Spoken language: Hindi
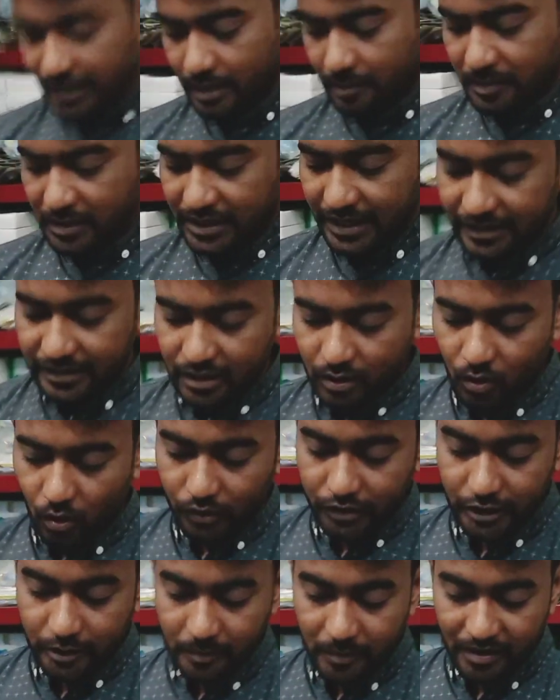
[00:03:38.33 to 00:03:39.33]
और ये भी लेदर
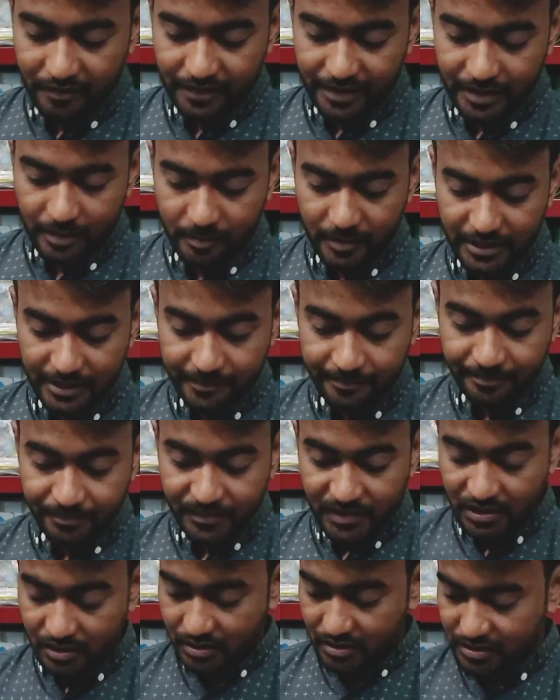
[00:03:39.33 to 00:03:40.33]
कॉटेड में अवेलेबल
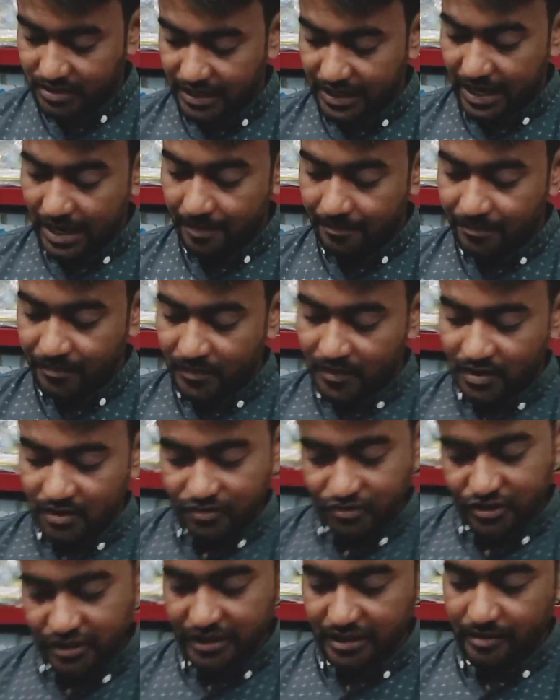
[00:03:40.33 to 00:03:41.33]
है सही
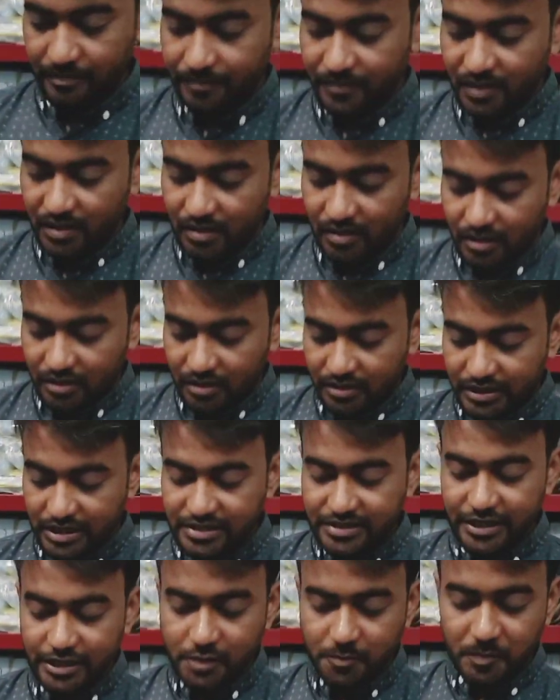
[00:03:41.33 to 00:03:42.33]
है जी
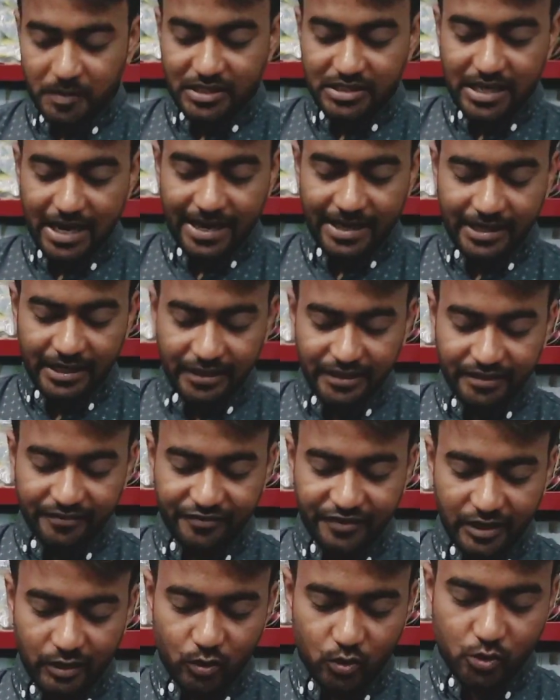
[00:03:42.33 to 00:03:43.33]
ये सिक्स पीस आएंगे
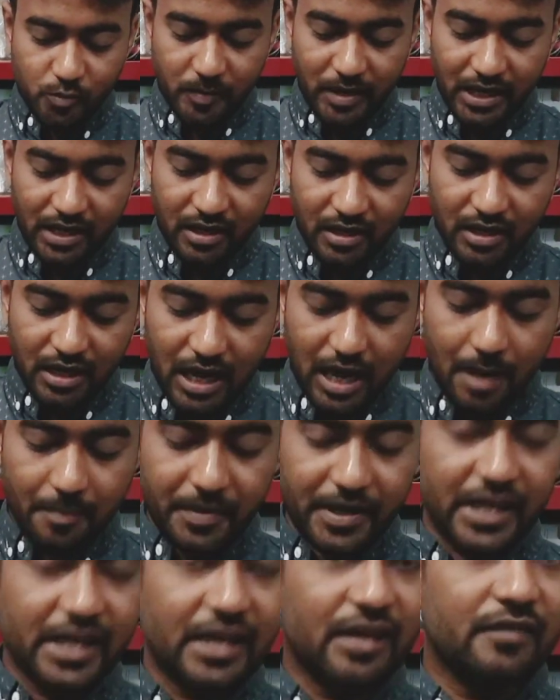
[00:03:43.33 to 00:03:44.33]
डिफरेंट उसमें
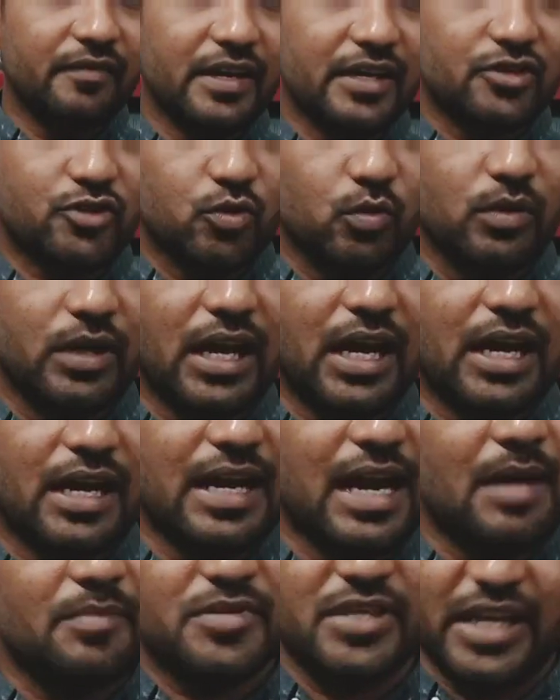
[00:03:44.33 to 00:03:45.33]
आप एयरवेक्स टूल
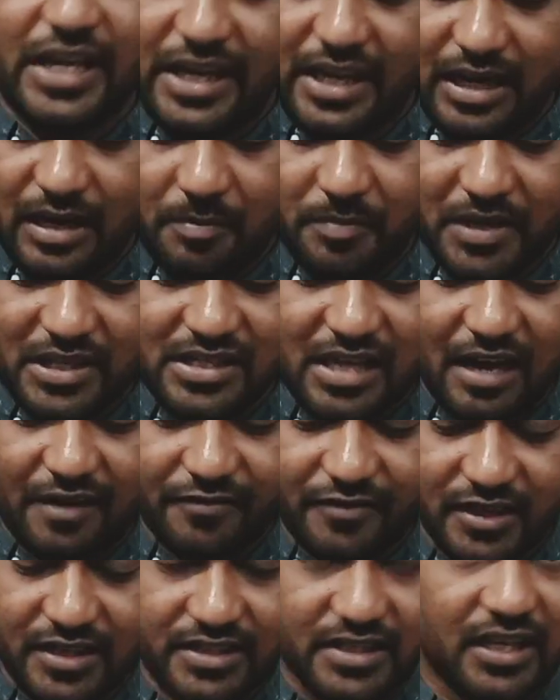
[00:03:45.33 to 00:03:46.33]
आराम से एयर अपने
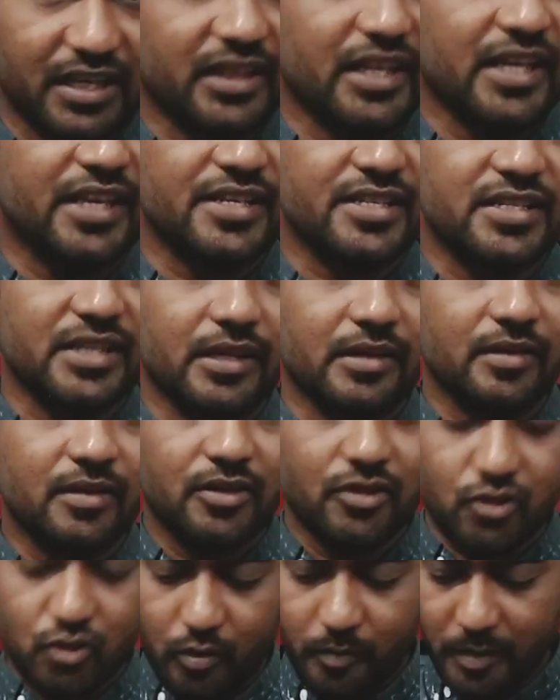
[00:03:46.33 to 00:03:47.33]
साफ कर सकते हैं
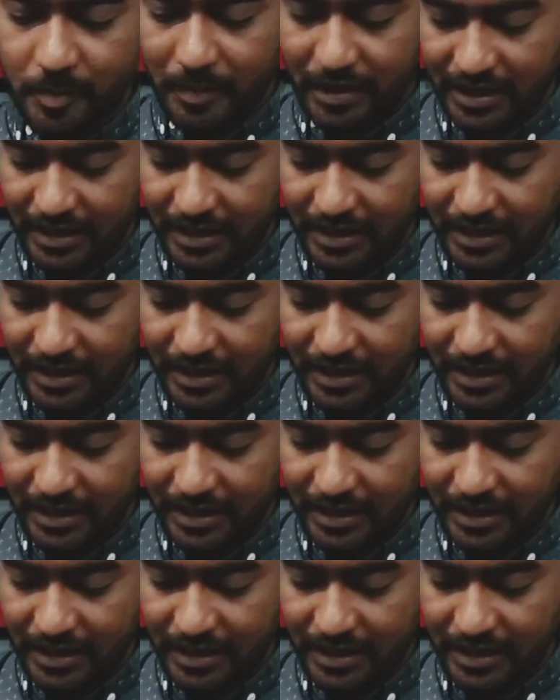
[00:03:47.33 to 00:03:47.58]
जो भी